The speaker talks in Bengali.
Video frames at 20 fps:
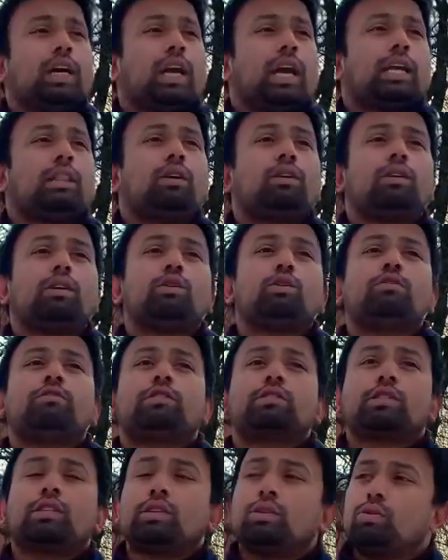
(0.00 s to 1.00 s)
এই ধরনের
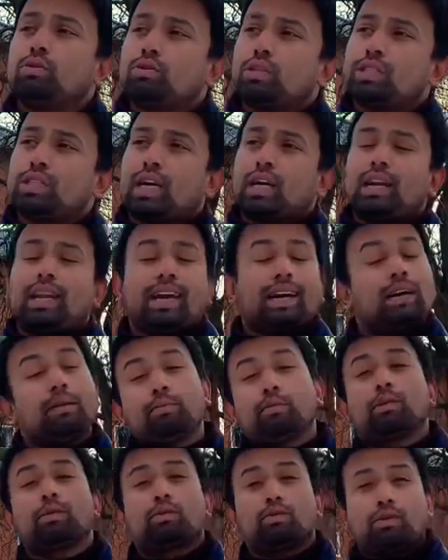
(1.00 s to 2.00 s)
ইউনিভার্সিটিগুলোতে যারা
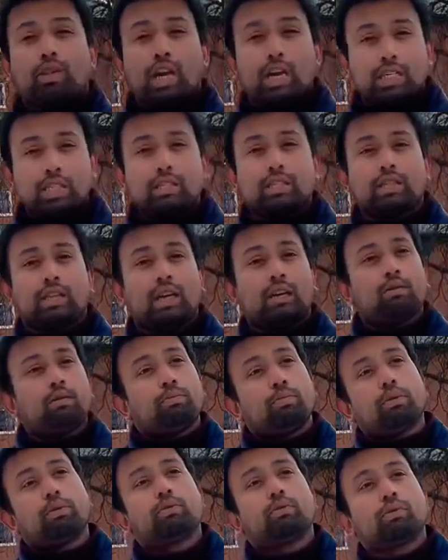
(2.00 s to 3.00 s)
লেখাপড়া করতে আসতে চায় এবং
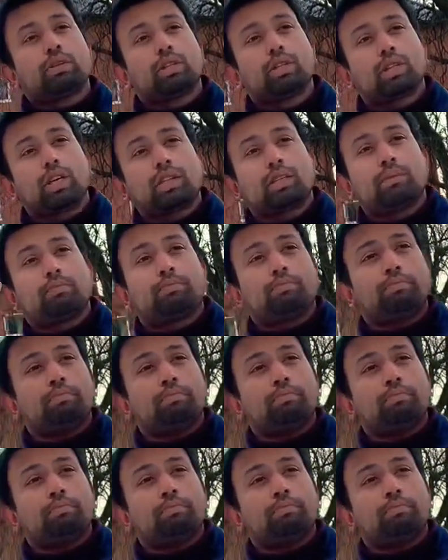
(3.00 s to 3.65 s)
পরবর্তীতে তাদের